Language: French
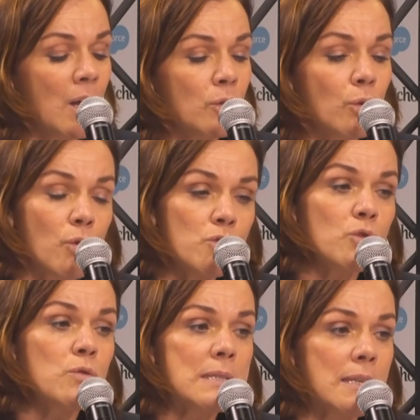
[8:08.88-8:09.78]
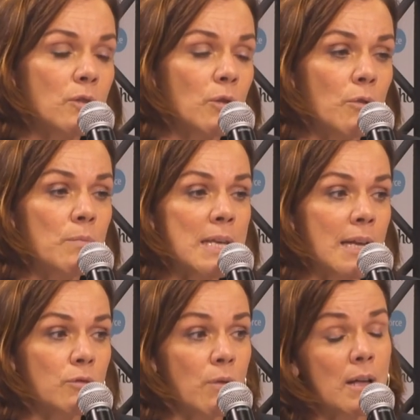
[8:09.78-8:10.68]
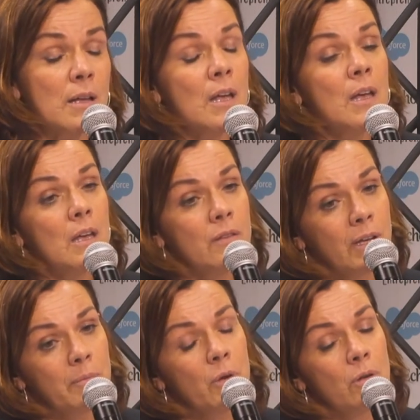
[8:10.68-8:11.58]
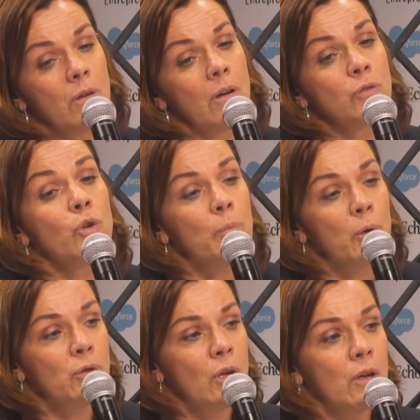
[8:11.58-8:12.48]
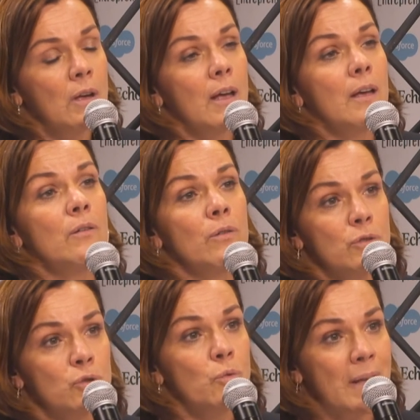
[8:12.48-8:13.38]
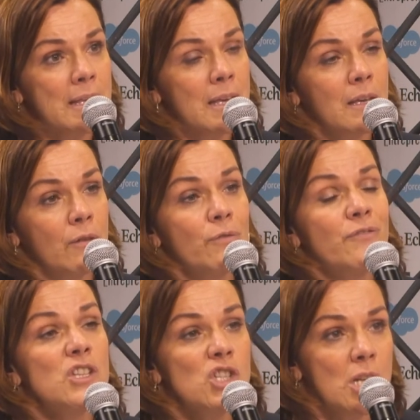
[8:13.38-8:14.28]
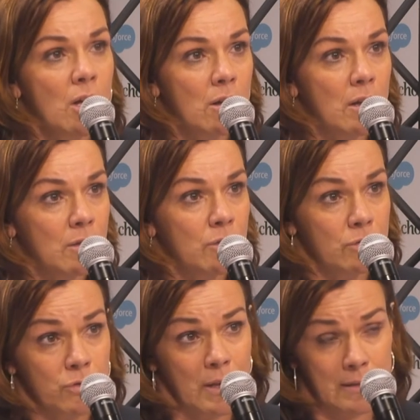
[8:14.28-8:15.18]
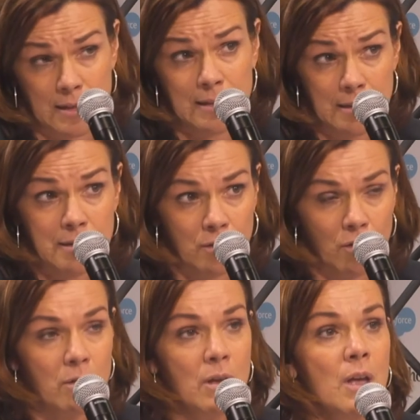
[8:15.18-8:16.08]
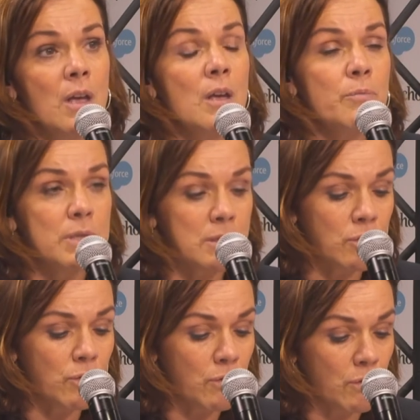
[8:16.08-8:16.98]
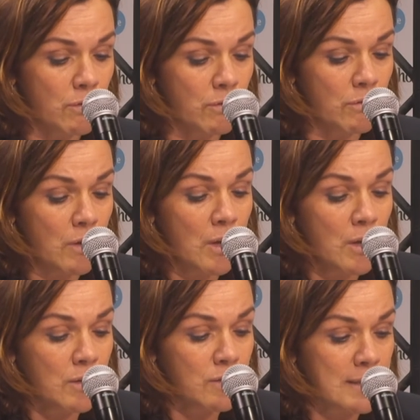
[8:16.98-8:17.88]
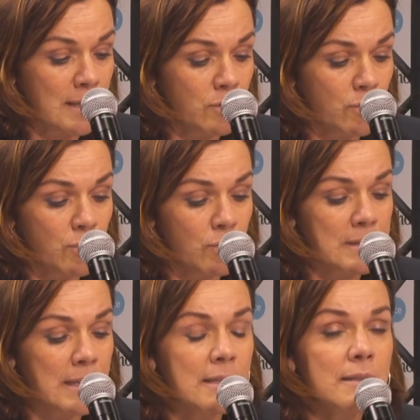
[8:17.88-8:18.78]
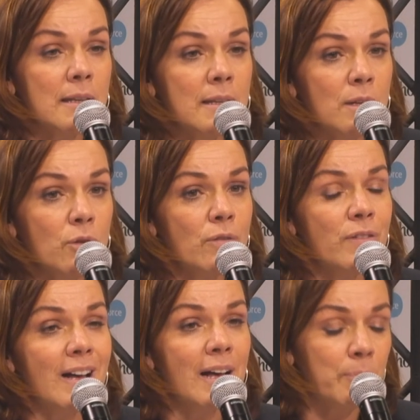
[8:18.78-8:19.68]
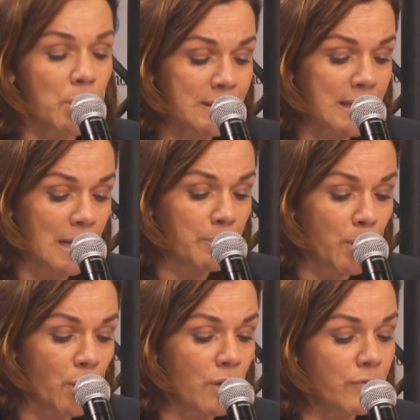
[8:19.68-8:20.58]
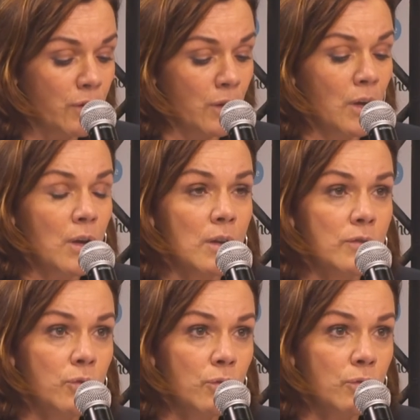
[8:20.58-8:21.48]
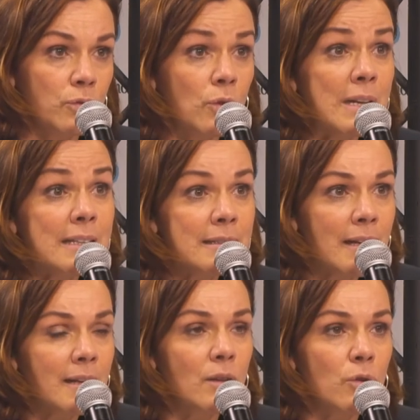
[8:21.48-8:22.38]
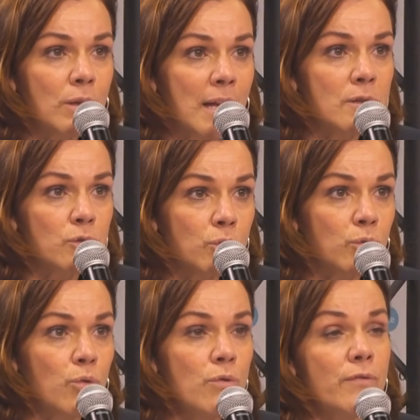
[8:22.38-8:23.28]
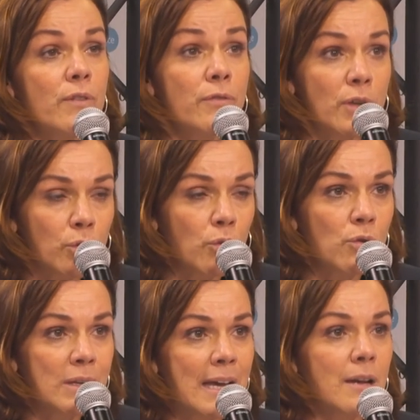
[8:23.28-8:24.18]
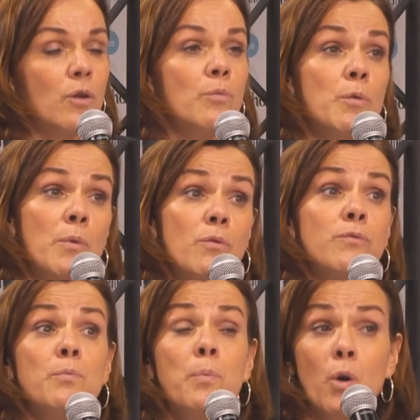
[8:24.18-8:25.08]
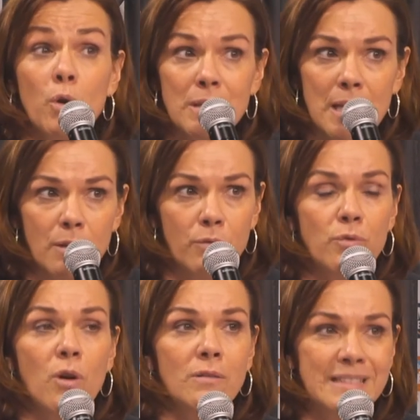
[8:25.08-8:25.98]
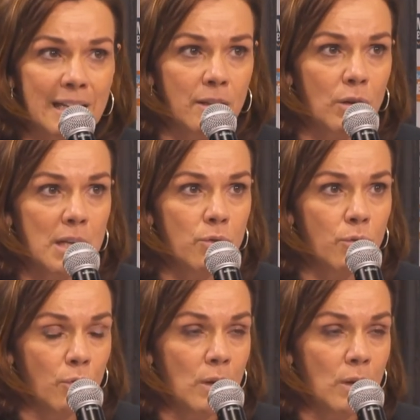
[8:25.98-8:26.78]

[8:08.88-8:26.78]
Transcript: Donc aujourd'hui, c'est obligatoire. Et vraiment, entrepreneurs, soyez vigilants à cet instant, puisque cet état des lieux va apporter la preuve de, l'état dans lequel se trouve votre local au moment où vous prenez, où vous rentrez dans les lieux.